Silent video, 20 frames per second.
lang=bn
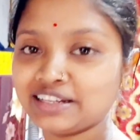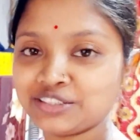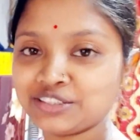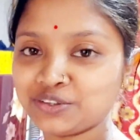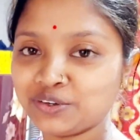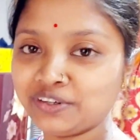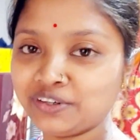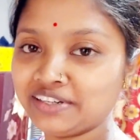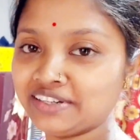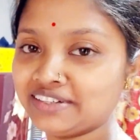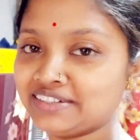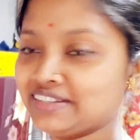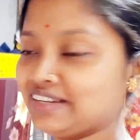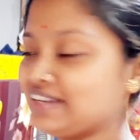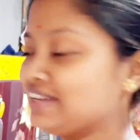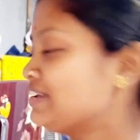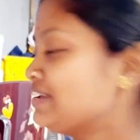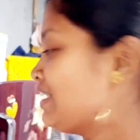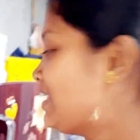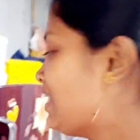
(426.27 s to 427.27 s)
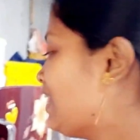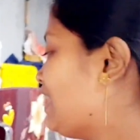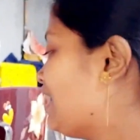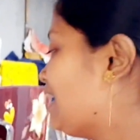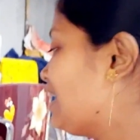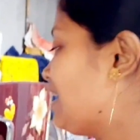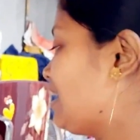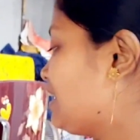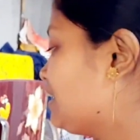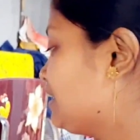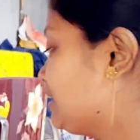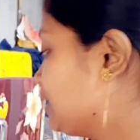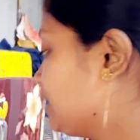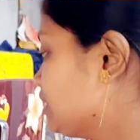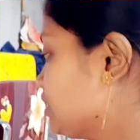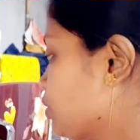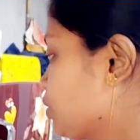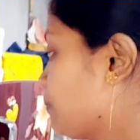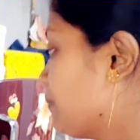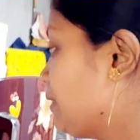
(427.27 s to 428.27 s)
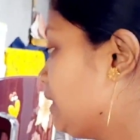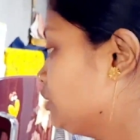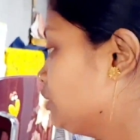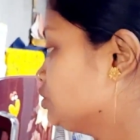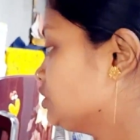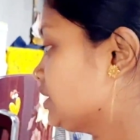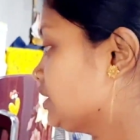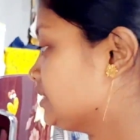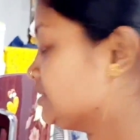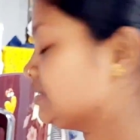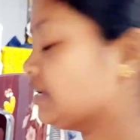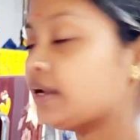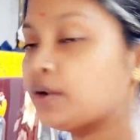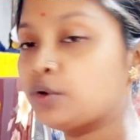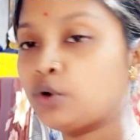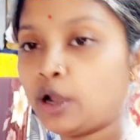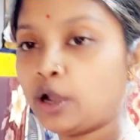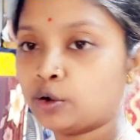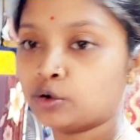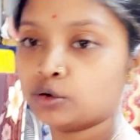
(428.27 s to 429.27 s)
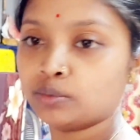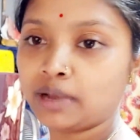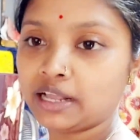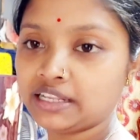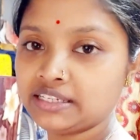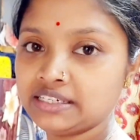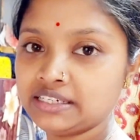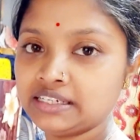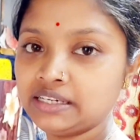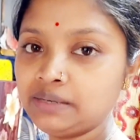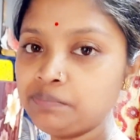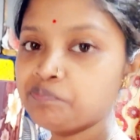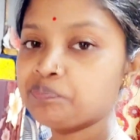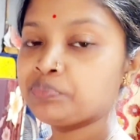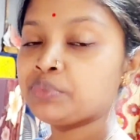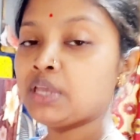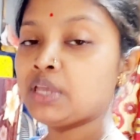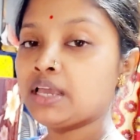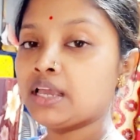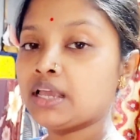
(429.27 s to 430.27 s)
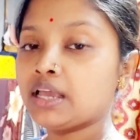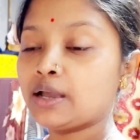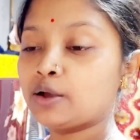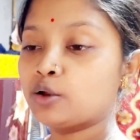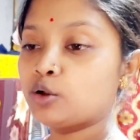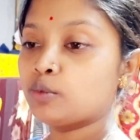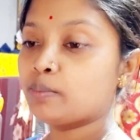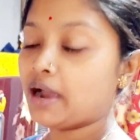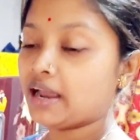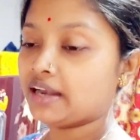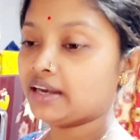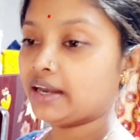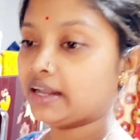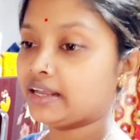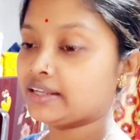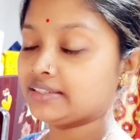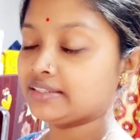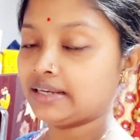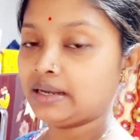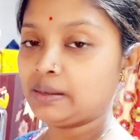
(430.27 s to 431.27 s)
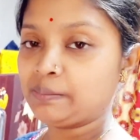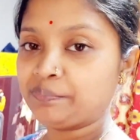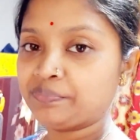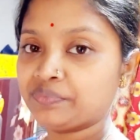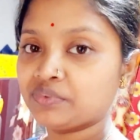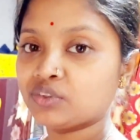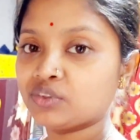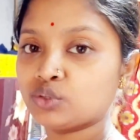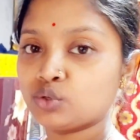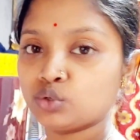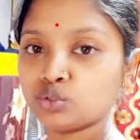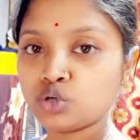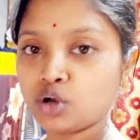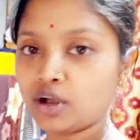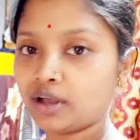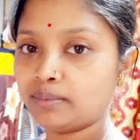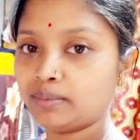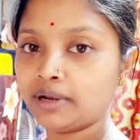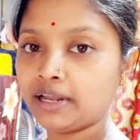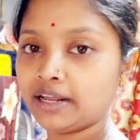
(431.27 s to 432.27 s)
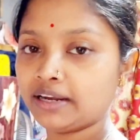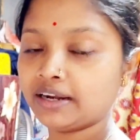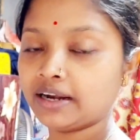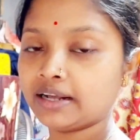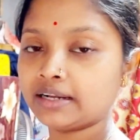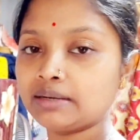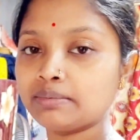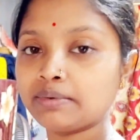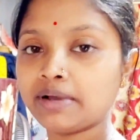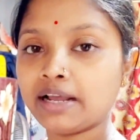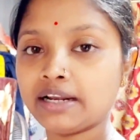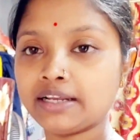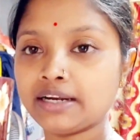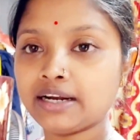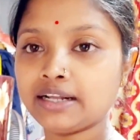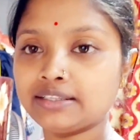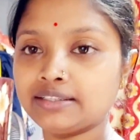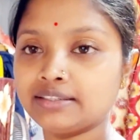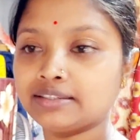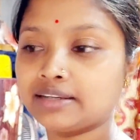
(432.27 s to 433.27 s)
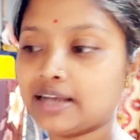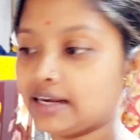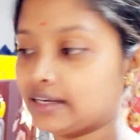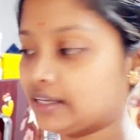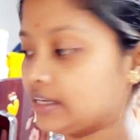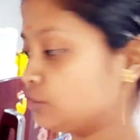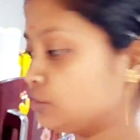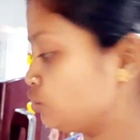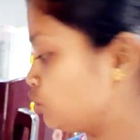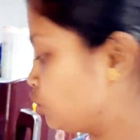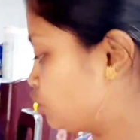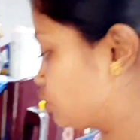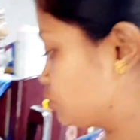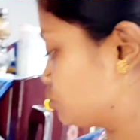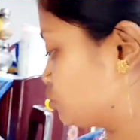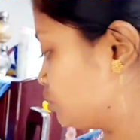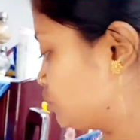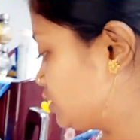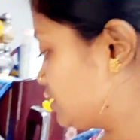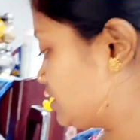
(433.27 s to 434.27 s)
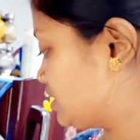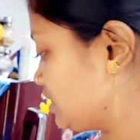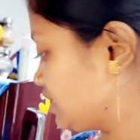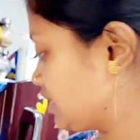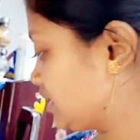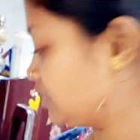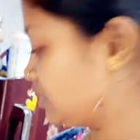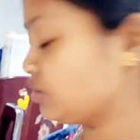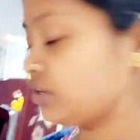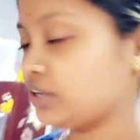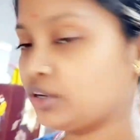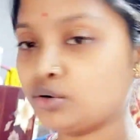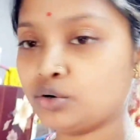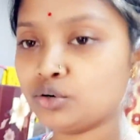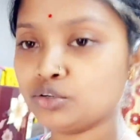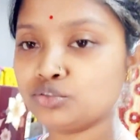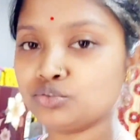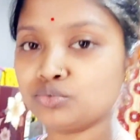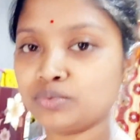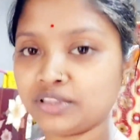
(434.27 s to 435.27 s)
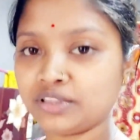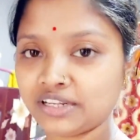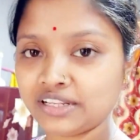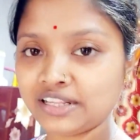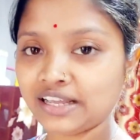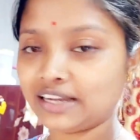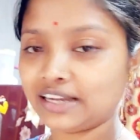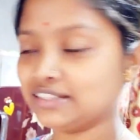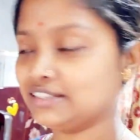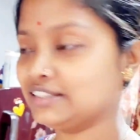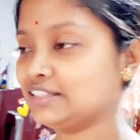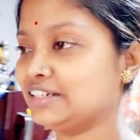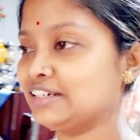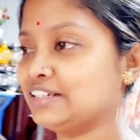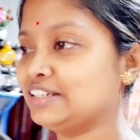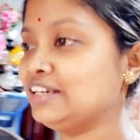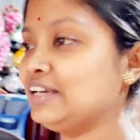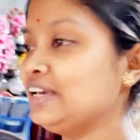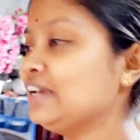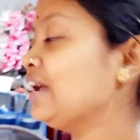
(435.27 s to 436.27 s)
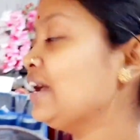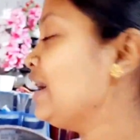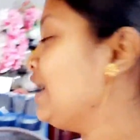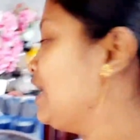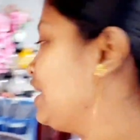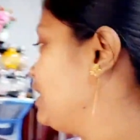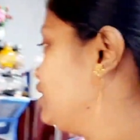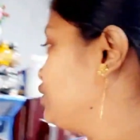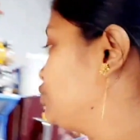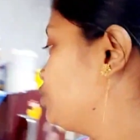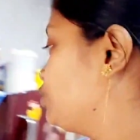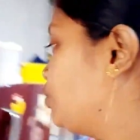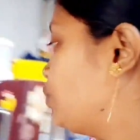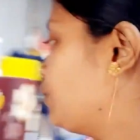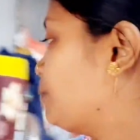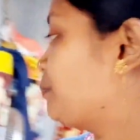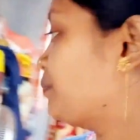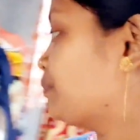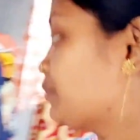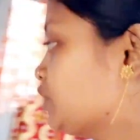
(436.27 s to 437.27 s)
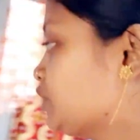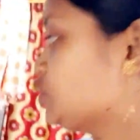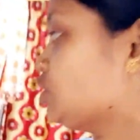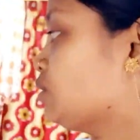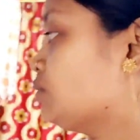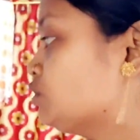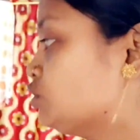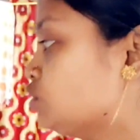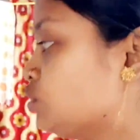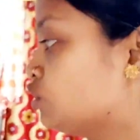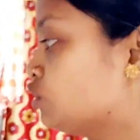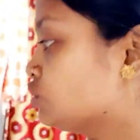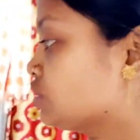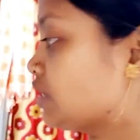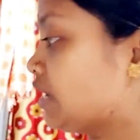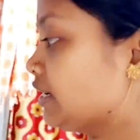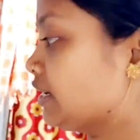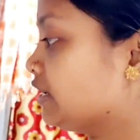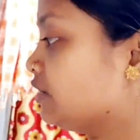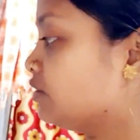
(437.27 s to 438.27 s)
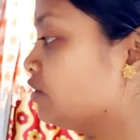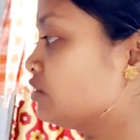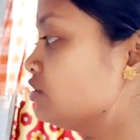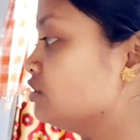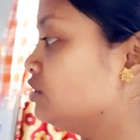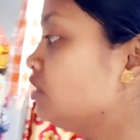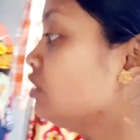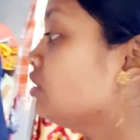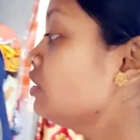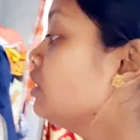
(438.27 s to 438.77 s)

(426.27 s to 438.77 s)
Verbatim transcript: কাজ করে নিয়েছে আর এখানে দেখো পালং শাক আছে এগুলো এখনও বাছিনি এগুলো বাইরে রেখেছিলাম তো সকালবেলা এনে রাখলাম কালকে রাত্রে কালকেই তো খরচ করেছে এখানে অনেক খরচ তোমাদের দেখাচ্ছি কী কী তো সমস্ত খরচ কালকেই করেছিল